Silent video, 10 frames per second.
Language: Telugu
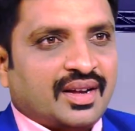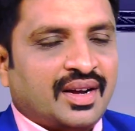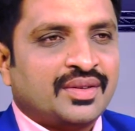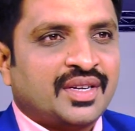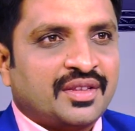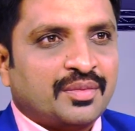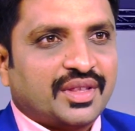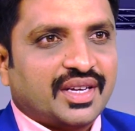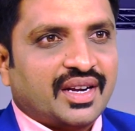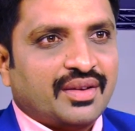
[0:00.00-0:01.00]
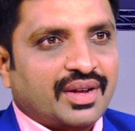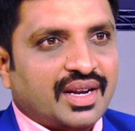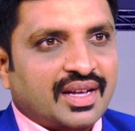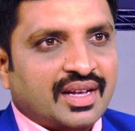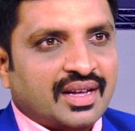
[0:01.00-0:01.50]
రామచంద్రమూర్తి గారు
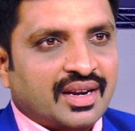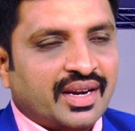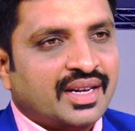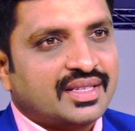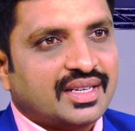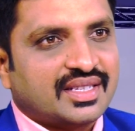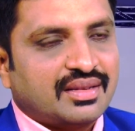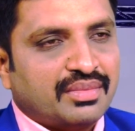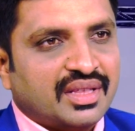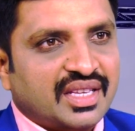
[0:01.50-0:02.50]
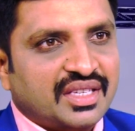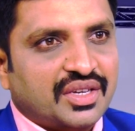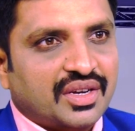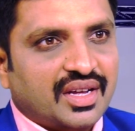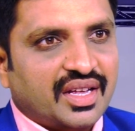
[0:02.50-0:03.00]
ఇవాళ రిలయన్స్కి
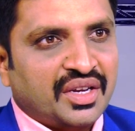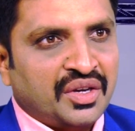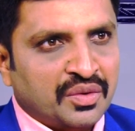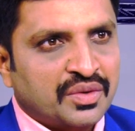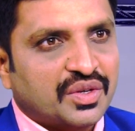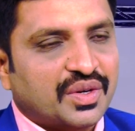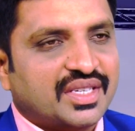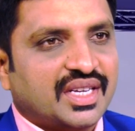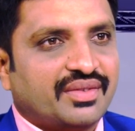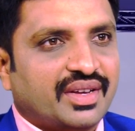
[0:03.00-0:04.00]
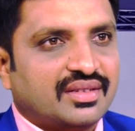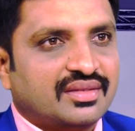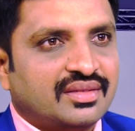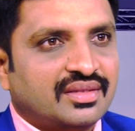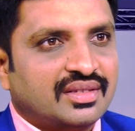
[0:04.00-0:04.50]
సంబంధించిన న్యూస్ ఒకటి
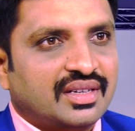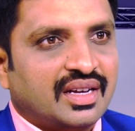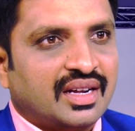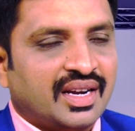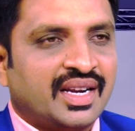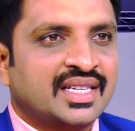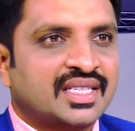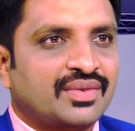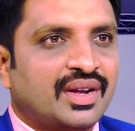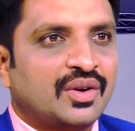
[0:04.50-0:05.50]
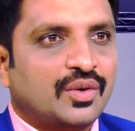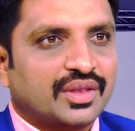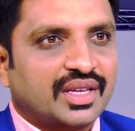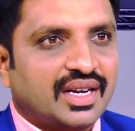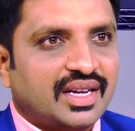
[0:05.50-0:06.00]
చదివాను రిలయన్స్ వాళ్ళు
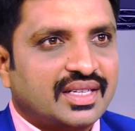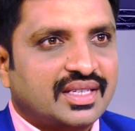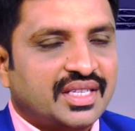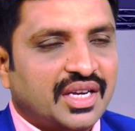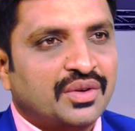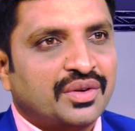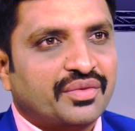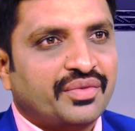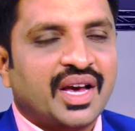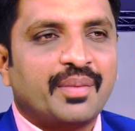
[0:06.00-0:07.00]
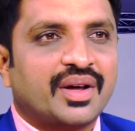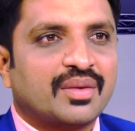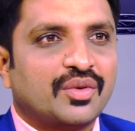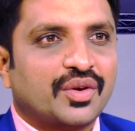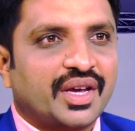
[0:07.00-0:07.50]
కొత్తగా సెలూన్
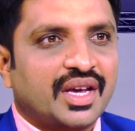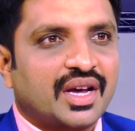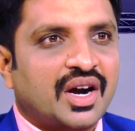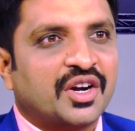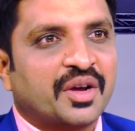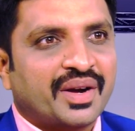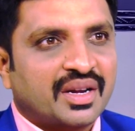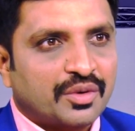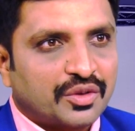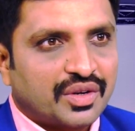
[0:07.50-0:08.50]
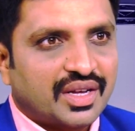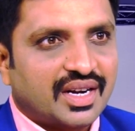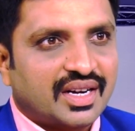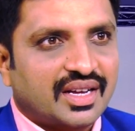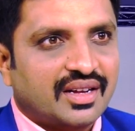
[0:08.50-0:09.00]
వ్యాపారంలోకి
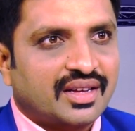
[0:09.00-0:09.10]
అడుగుపెట్టబోతున్నారంట